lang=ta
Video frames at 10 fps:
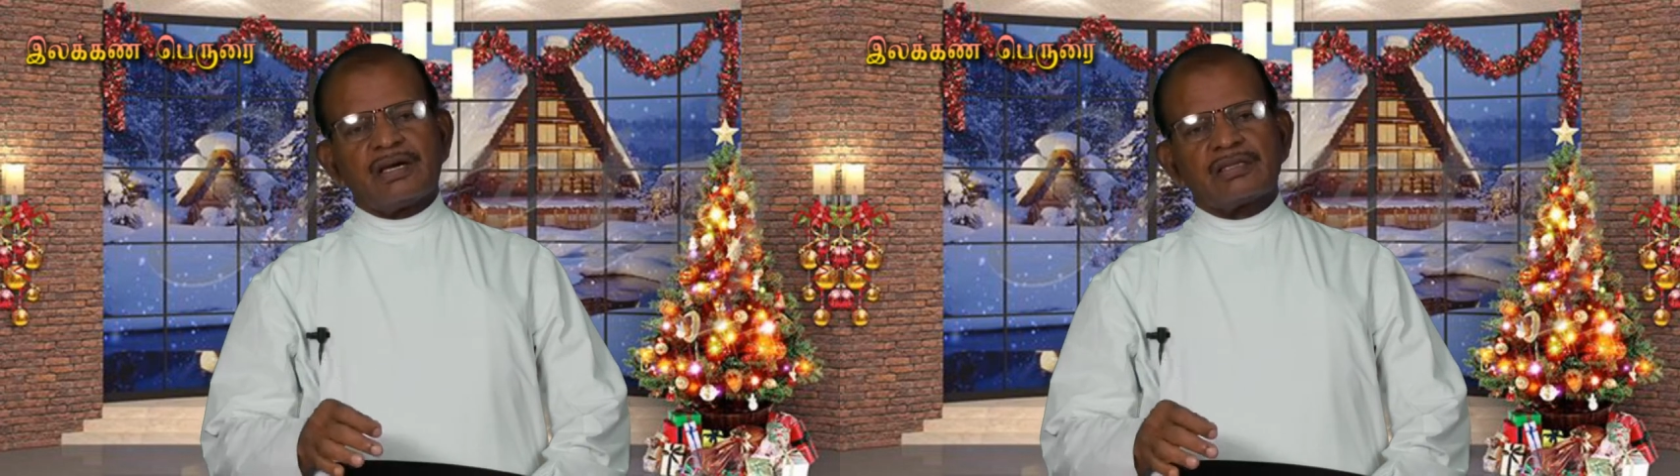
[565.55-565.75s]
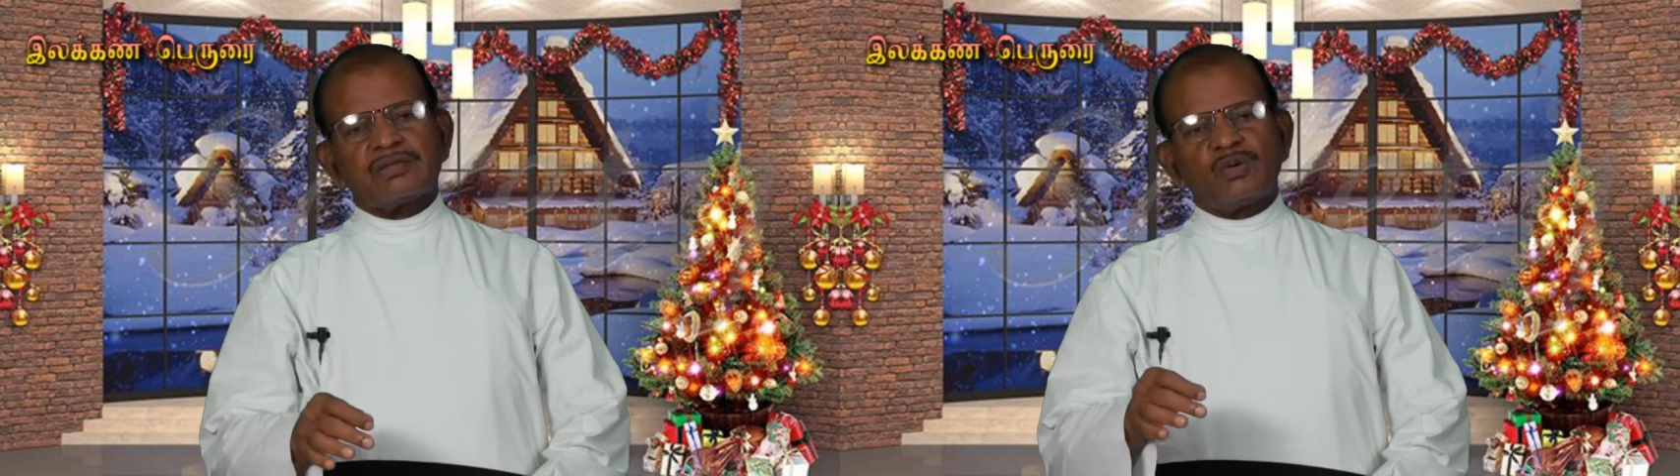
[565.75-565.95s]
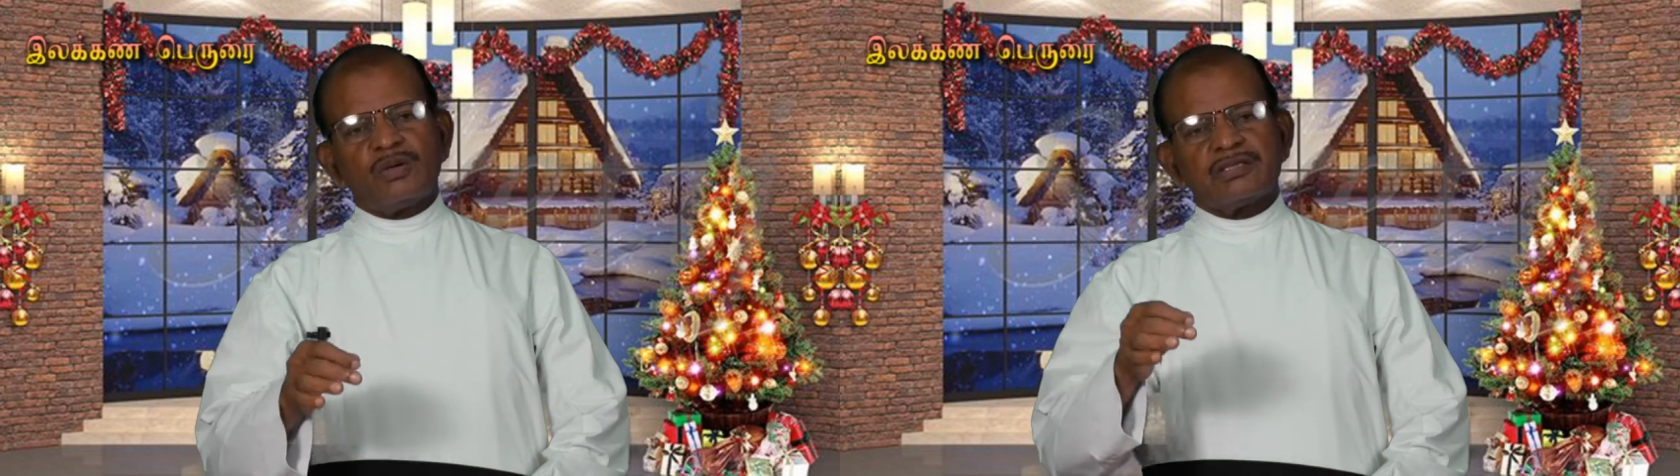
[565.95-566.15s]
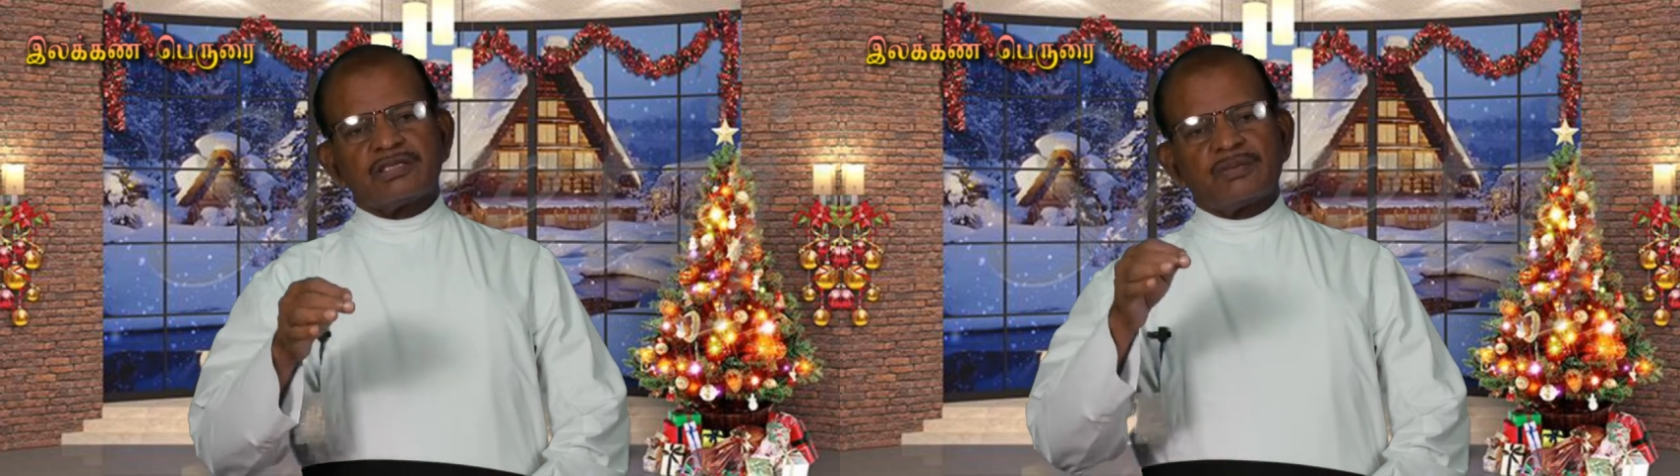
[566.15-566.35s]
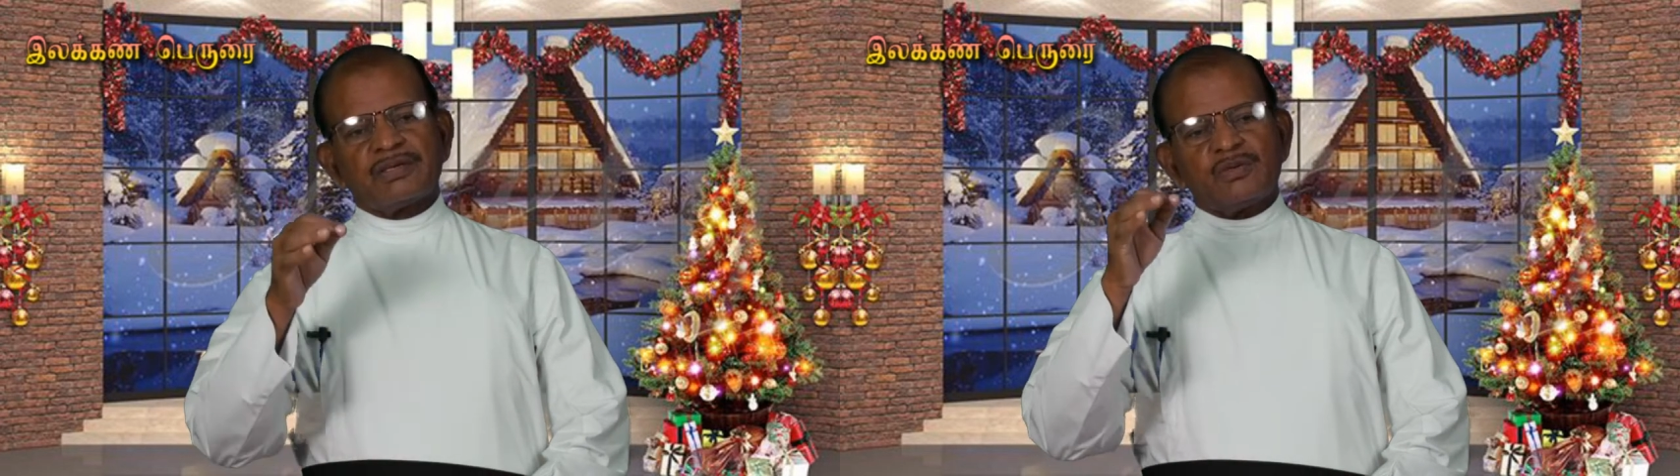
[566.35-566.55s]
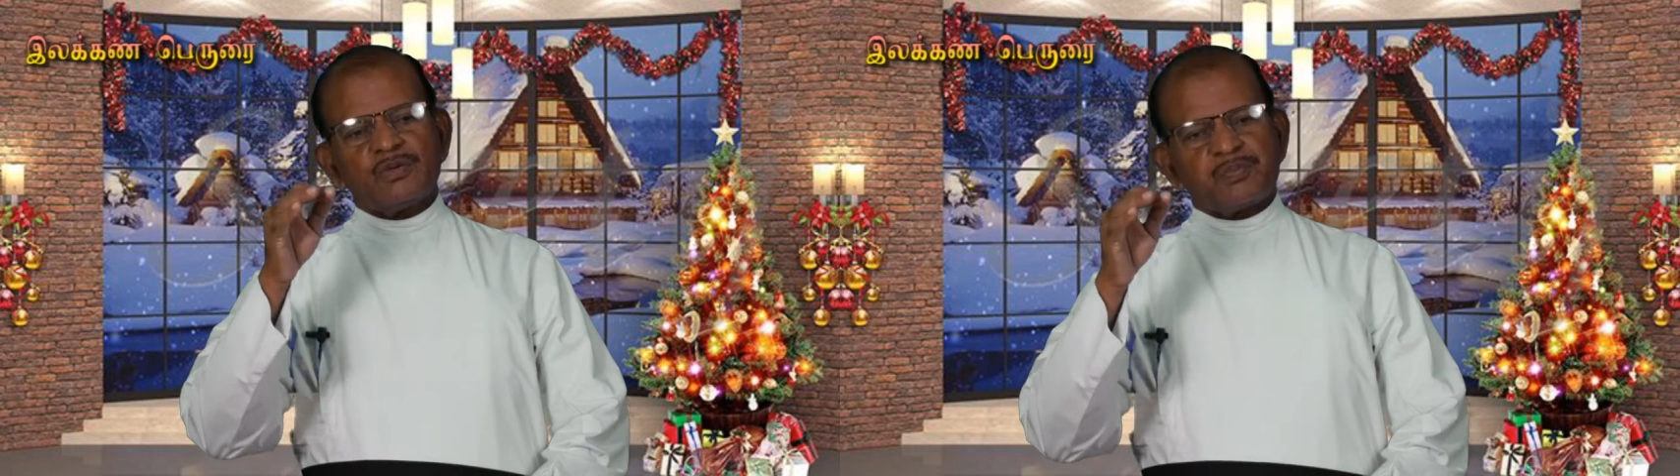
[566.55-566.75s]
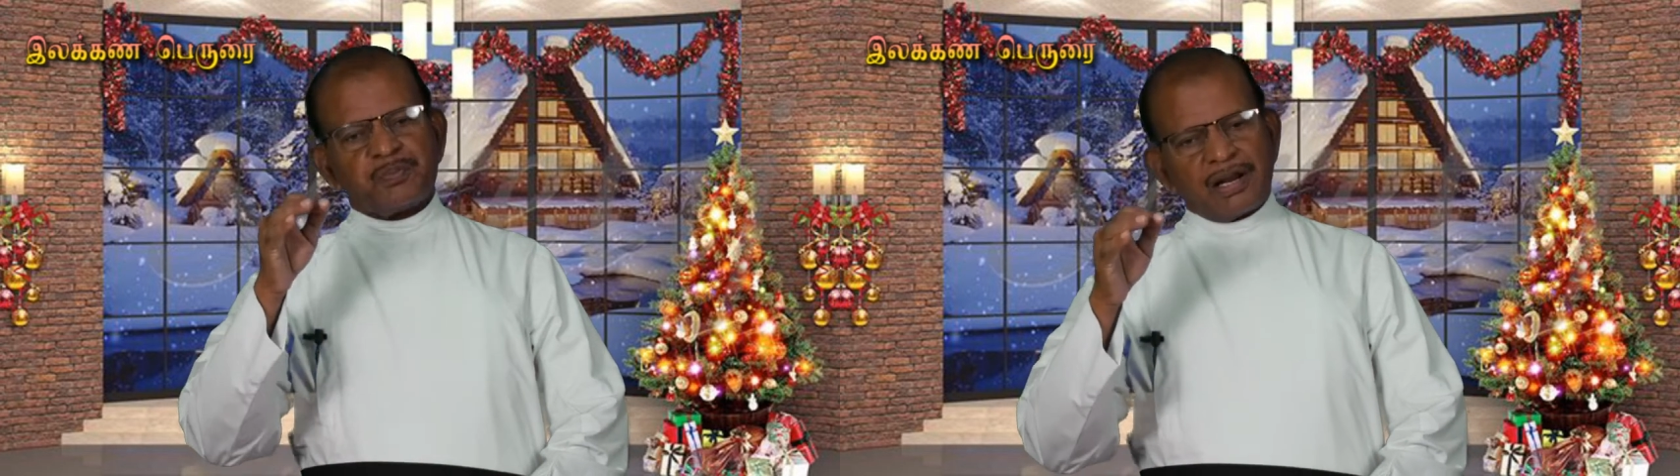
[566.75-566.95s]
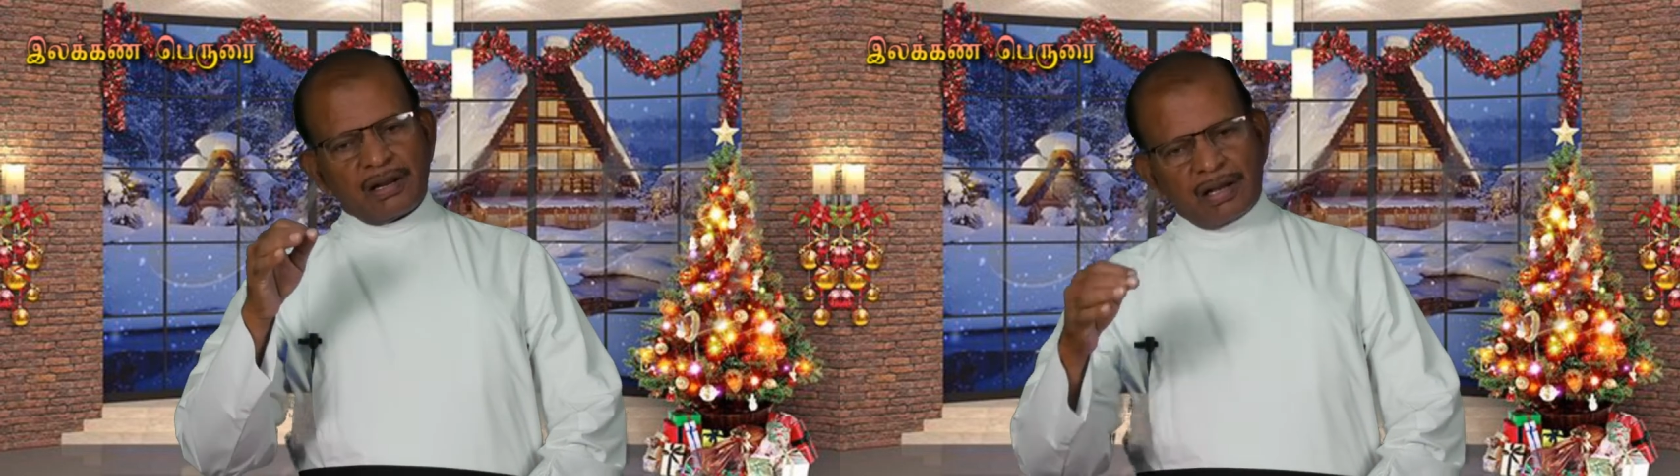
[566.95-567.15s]
கர்த்துடைய சபைக்கு
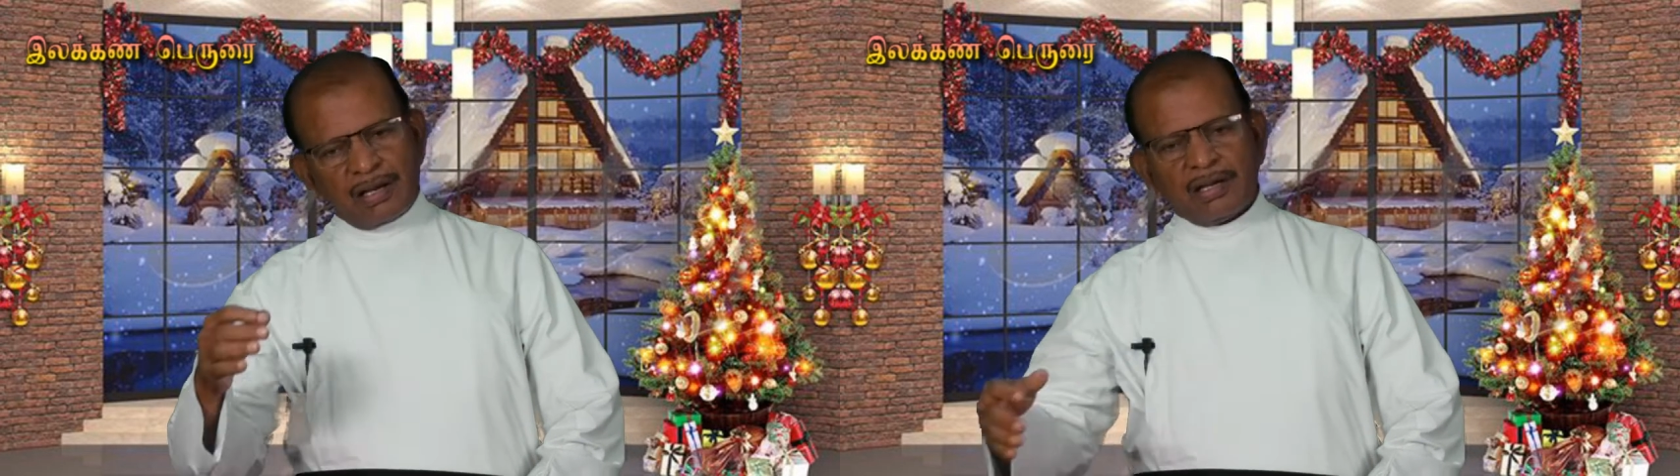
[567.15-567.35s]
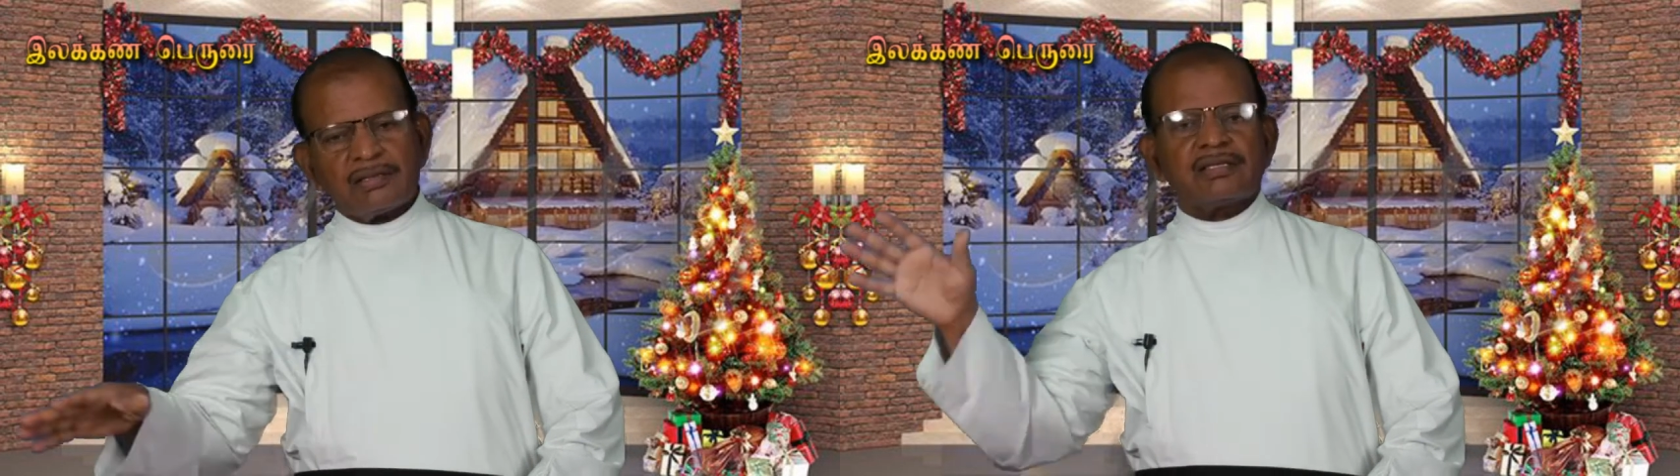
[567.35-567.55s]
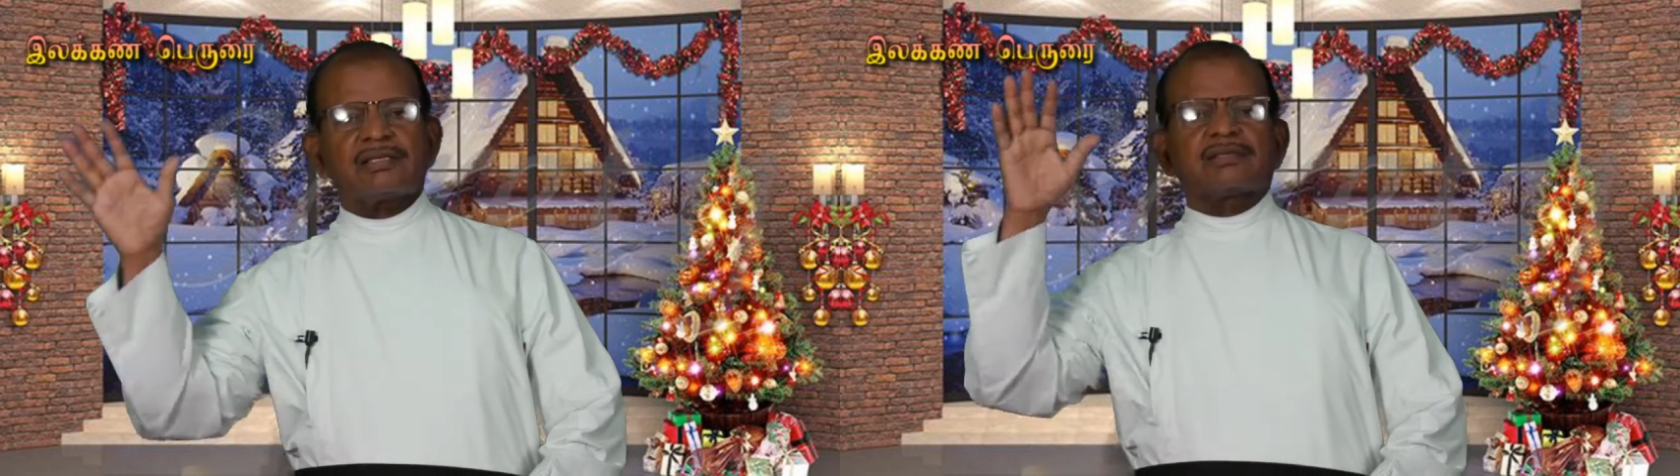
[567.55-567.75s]
உட்படலாகாது